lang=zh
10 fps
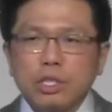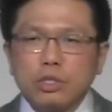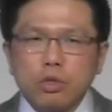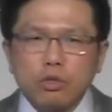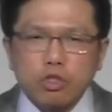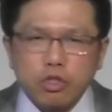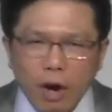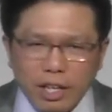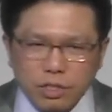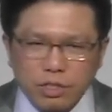在神里
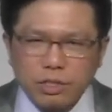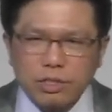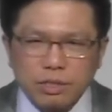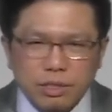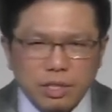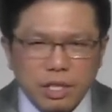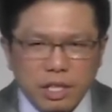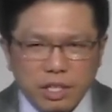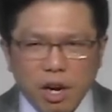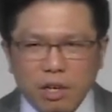的信心能